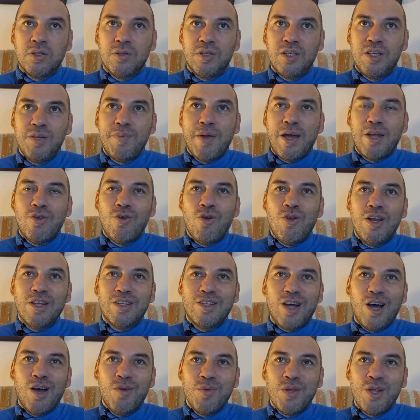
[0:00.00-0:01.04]
Ki ben öyle
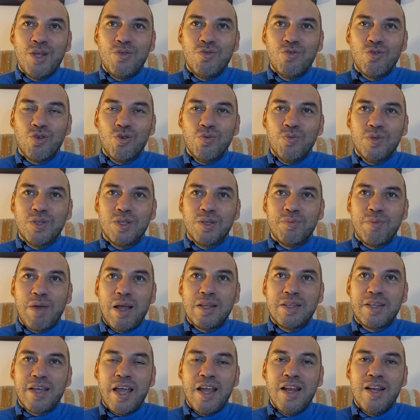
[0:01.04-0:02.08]
tahmin ediyorum ki
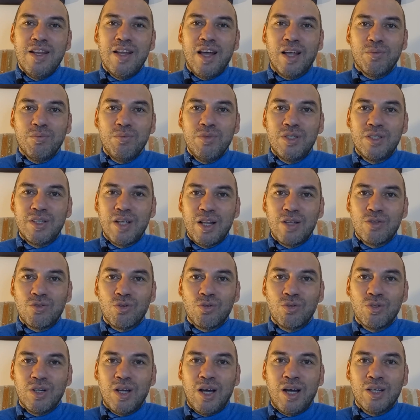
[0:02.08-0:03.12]
belki 50-60 sene
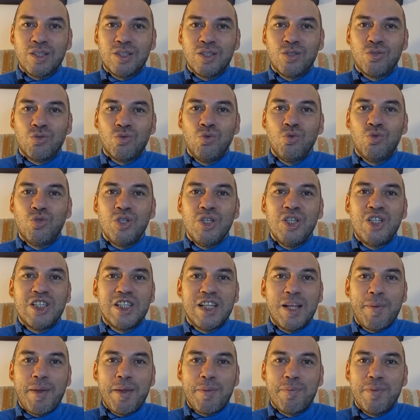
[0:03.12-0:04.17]
sonra artık suç
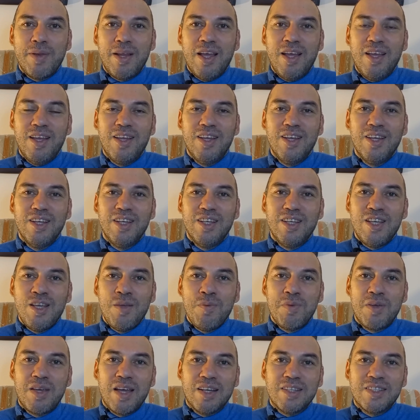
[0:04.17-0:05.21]
işlemek bile
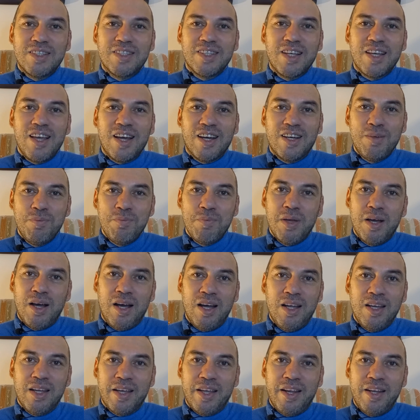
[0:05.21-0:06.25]
imkansıza yakın bir
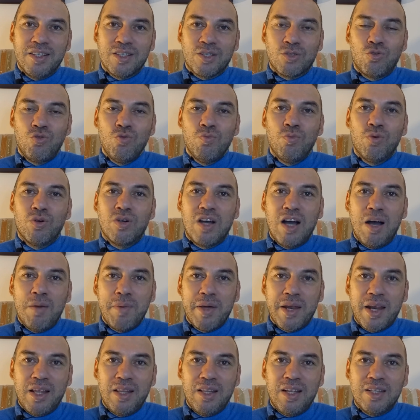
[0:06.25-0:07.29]
hale gelecek. Tüm bu
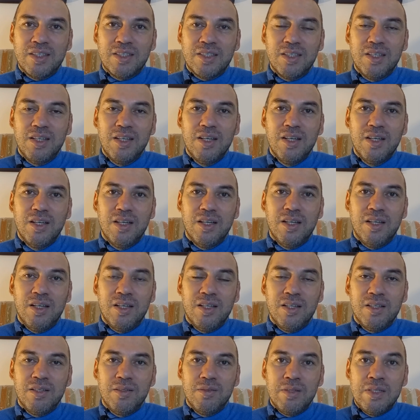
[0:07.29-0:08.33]
kameralar,
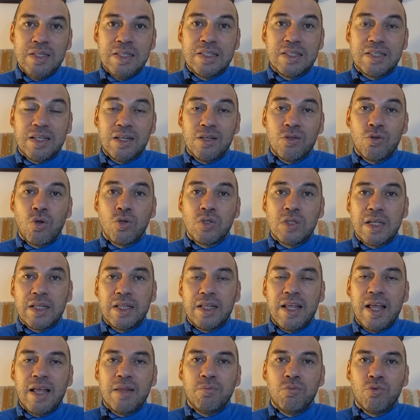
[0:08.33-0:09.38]
e, insanı
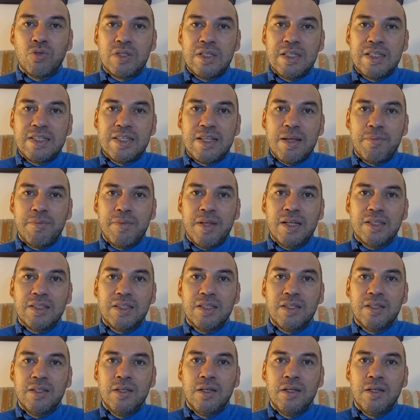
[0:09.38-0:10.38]
gözetleyen bu sistemler